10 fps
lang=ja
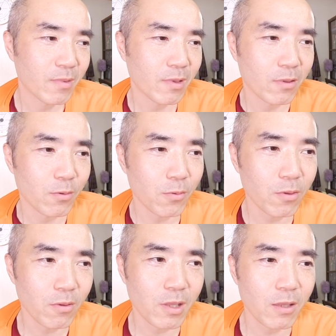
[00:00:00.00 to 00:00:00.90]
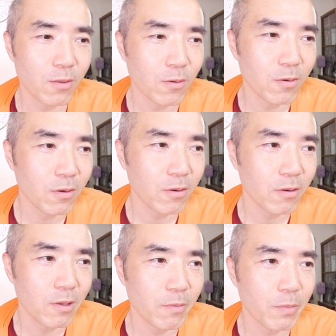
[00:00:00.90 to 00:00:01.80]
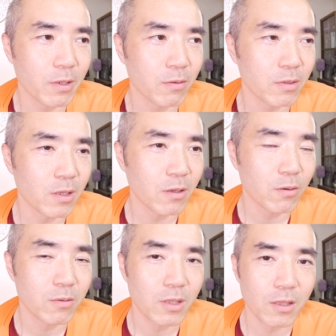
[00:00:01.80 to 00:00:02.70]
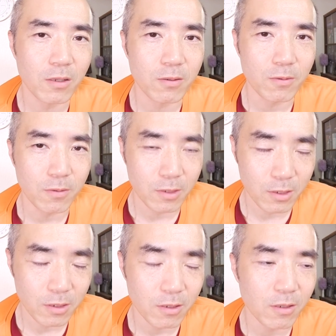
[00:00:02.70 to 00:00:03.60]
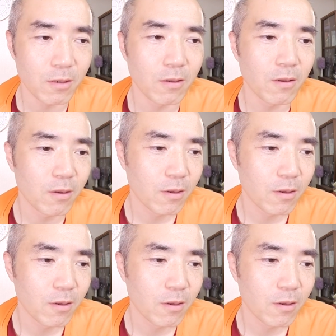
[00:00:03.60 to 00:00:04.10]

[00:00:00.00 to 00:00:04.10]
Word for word: うん、そういうのだとやっぱその性欲出てくるし